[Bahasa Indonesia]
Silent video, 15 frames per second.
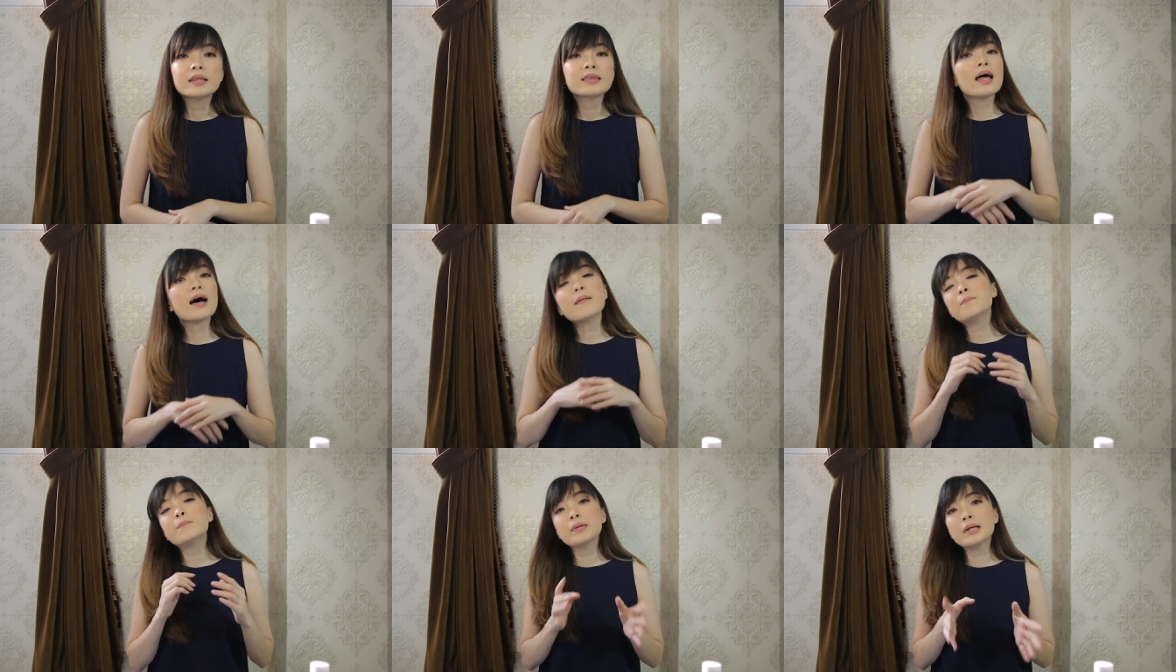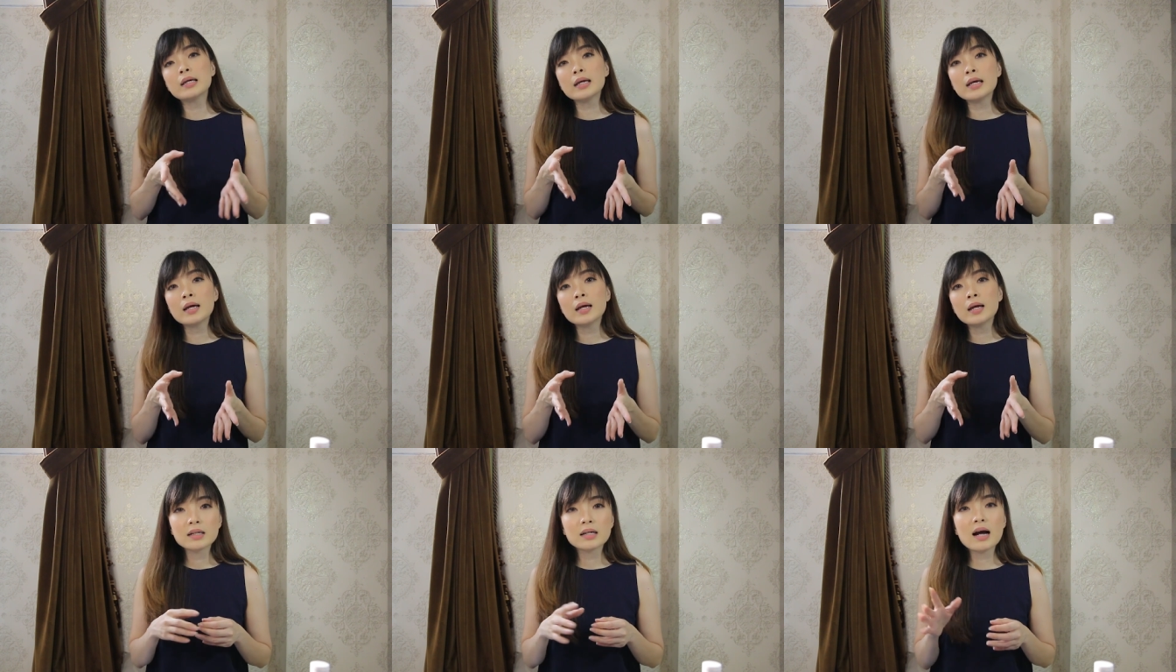tapi
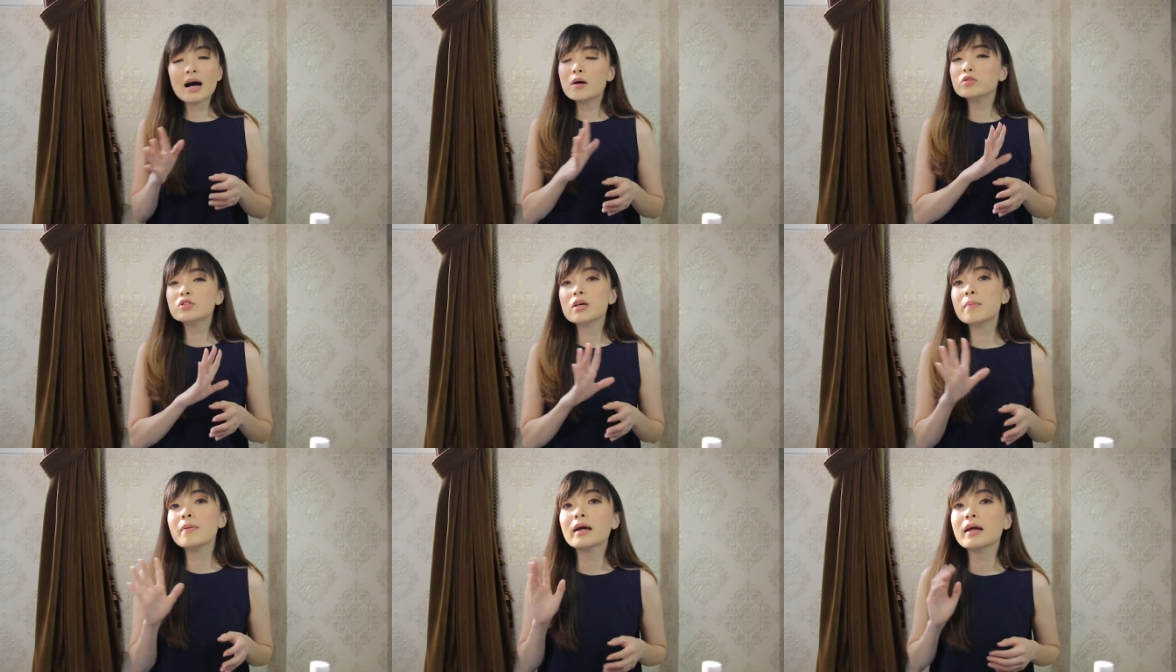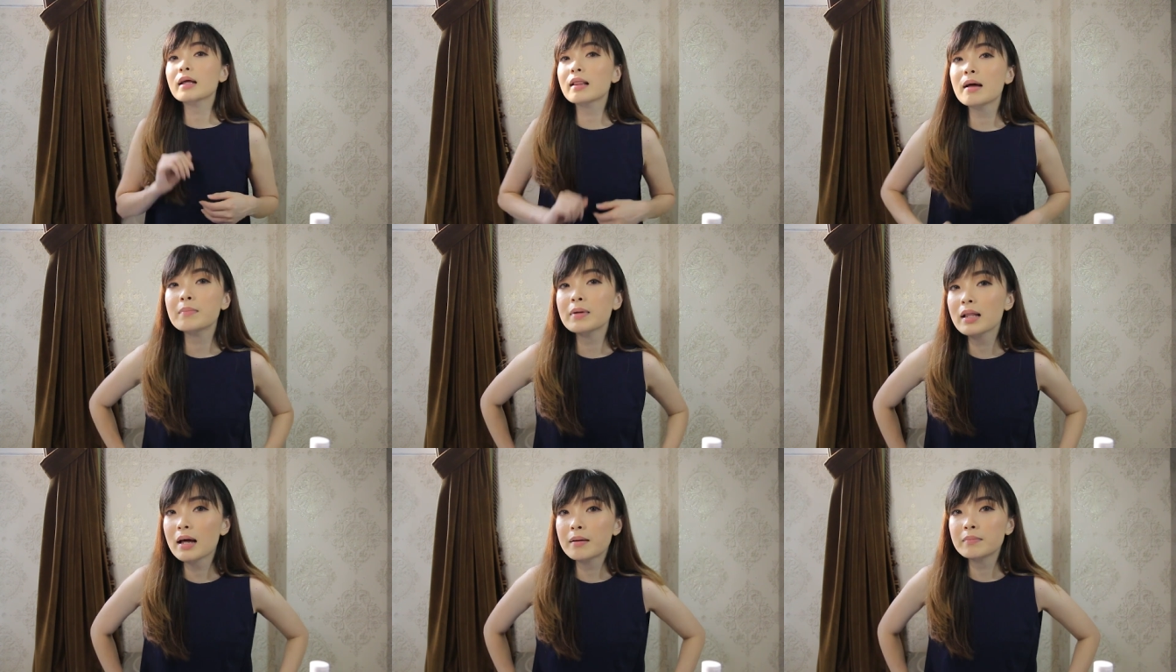nggak usah pakai
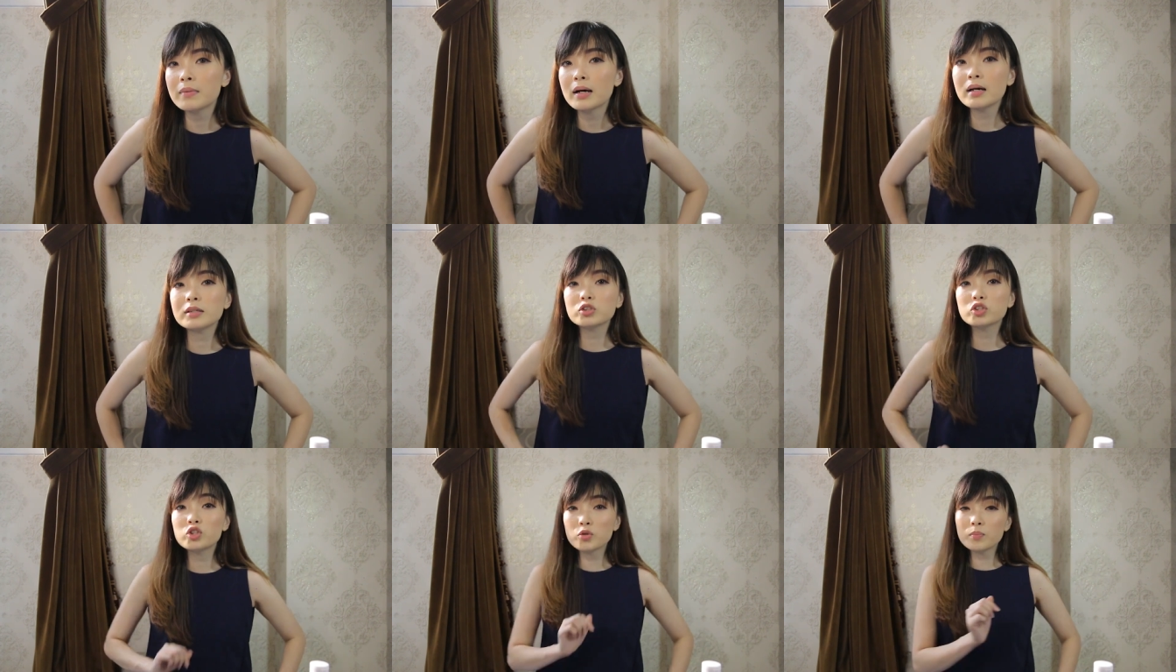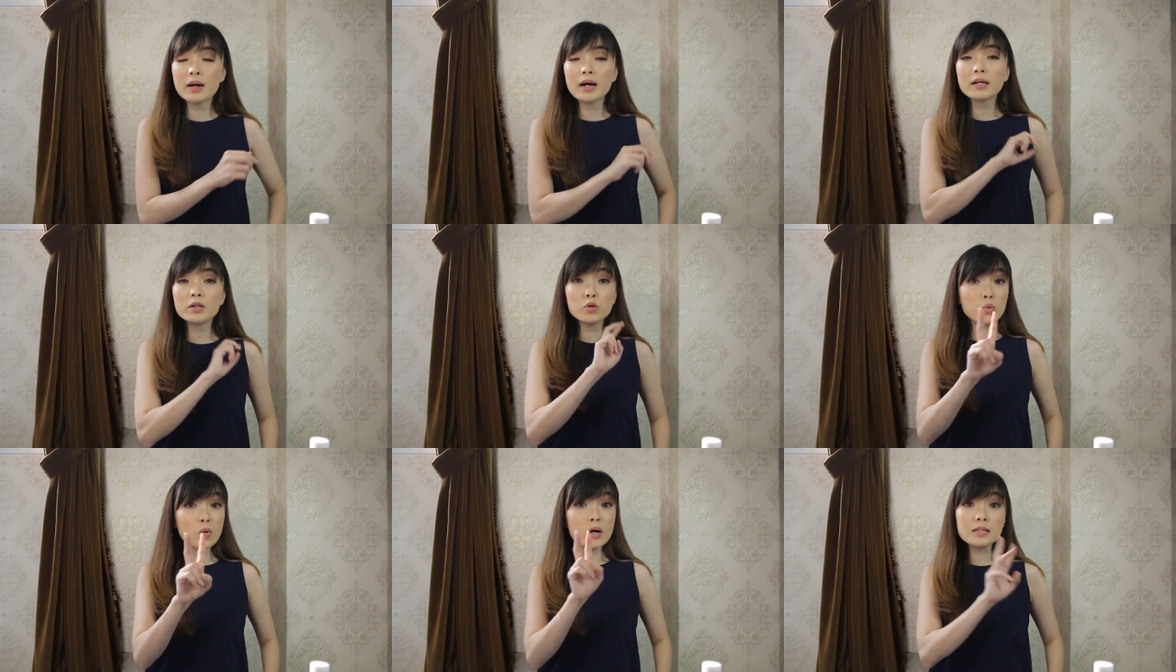lama-lama,
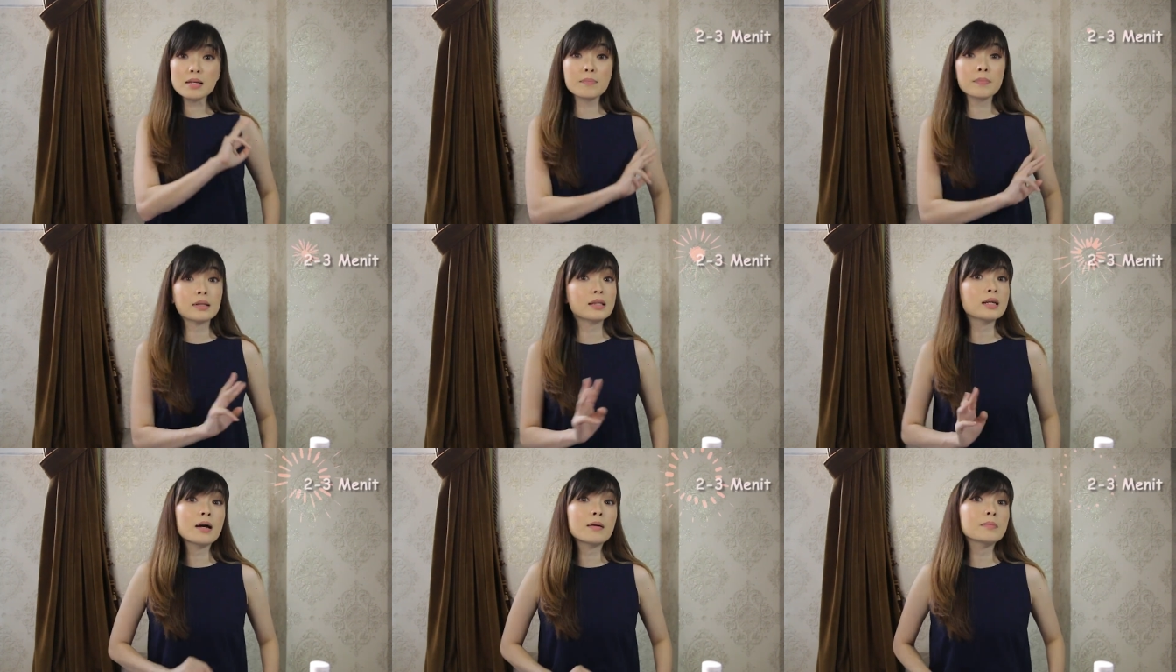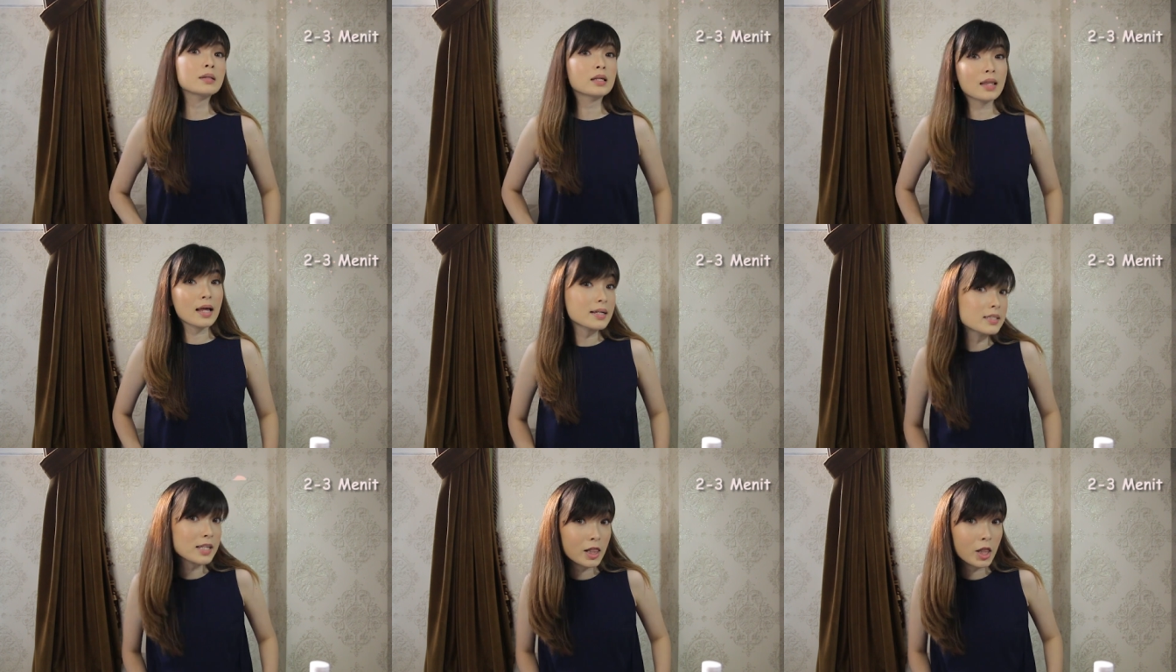cuman 2 sampai 3 menit
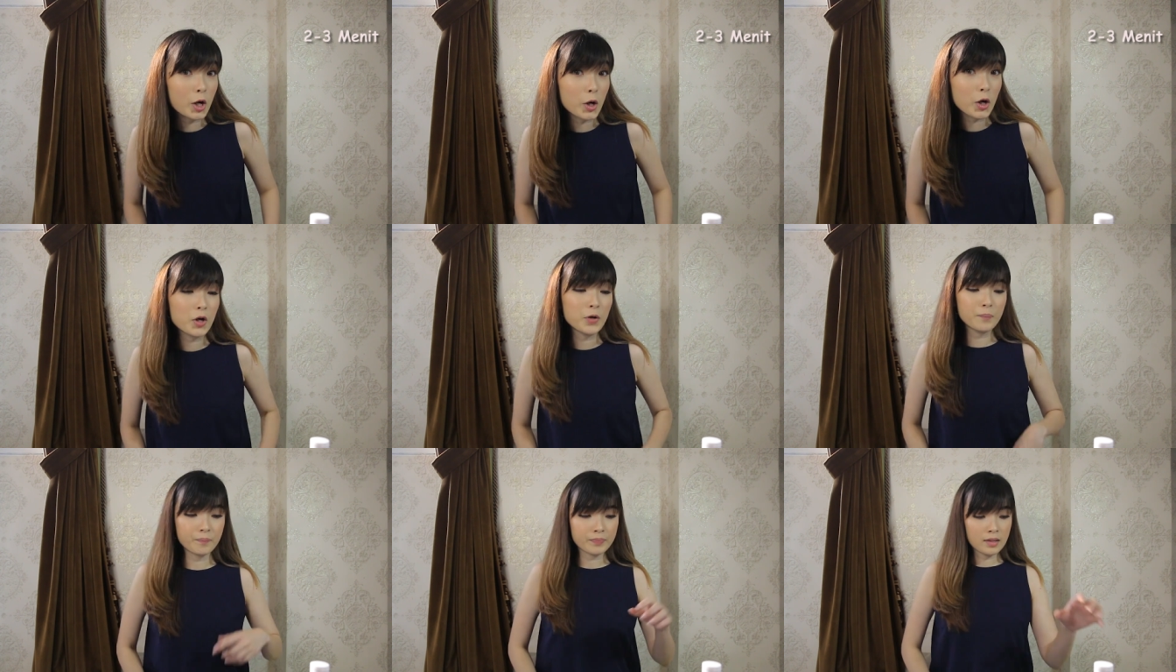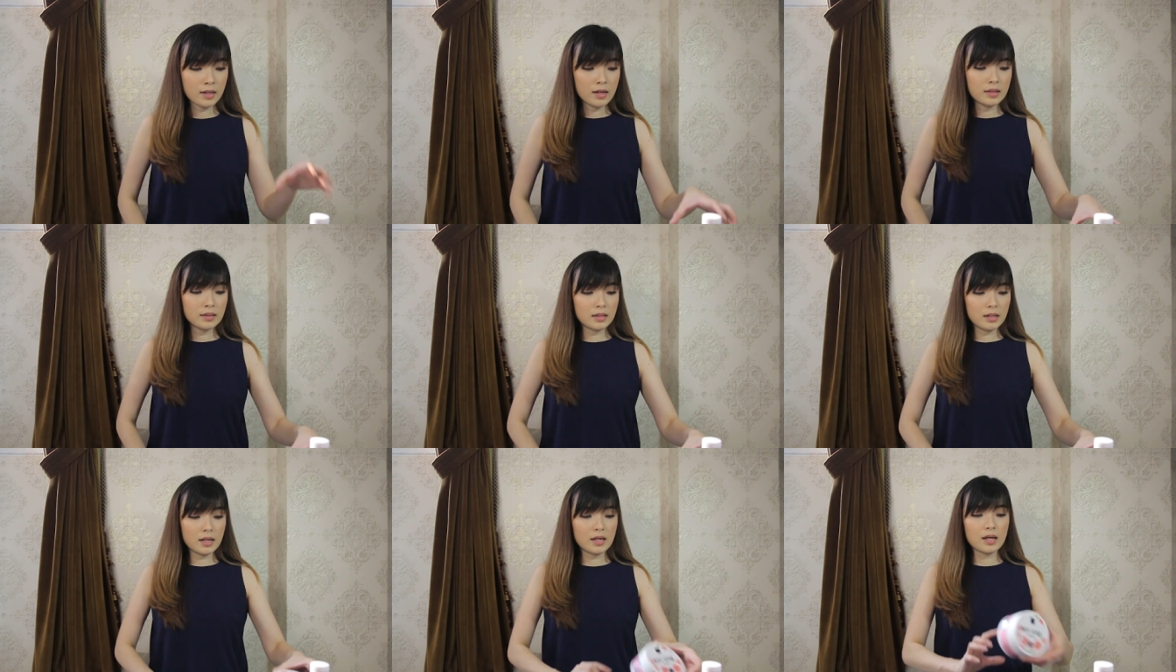aja loh.
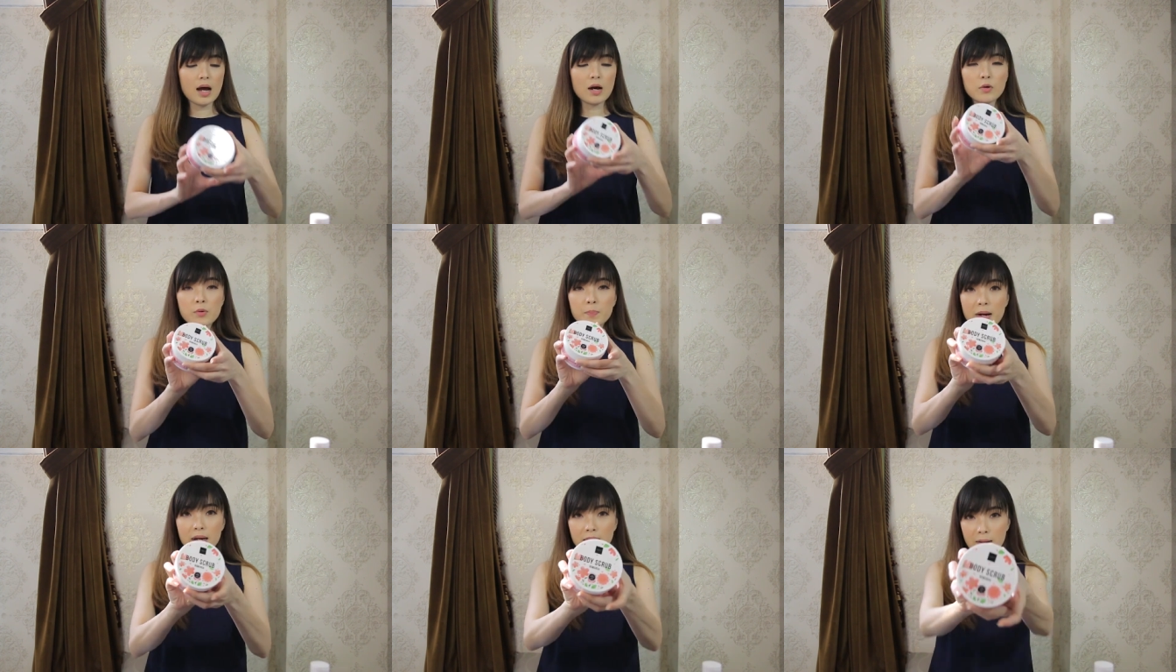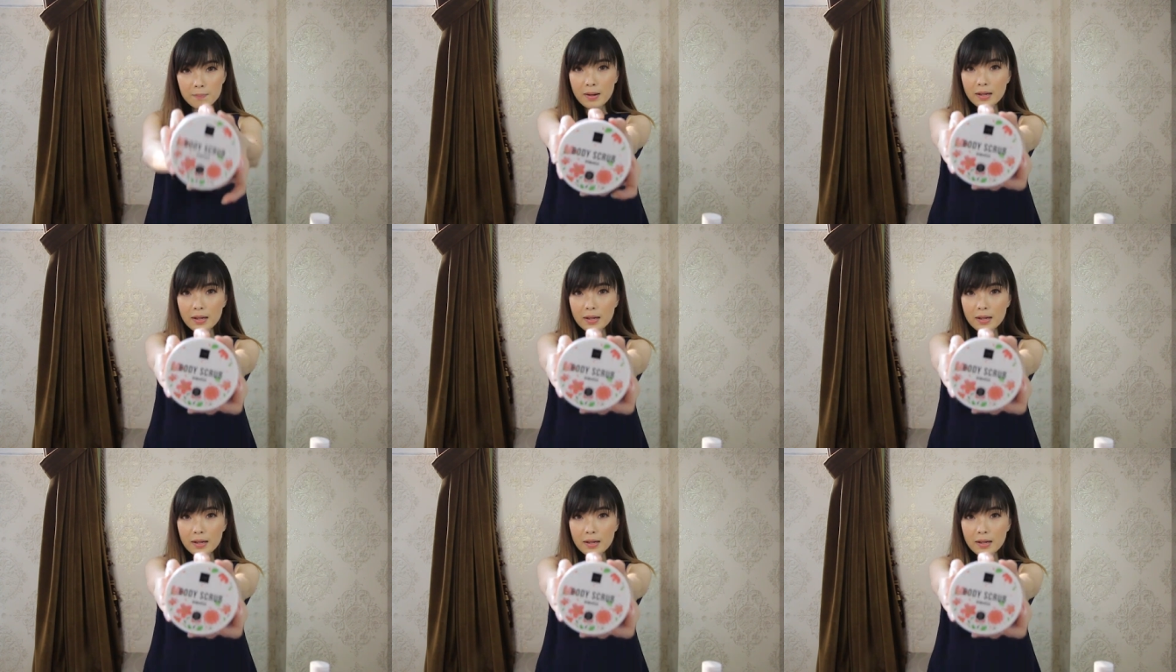Nih, aku pakai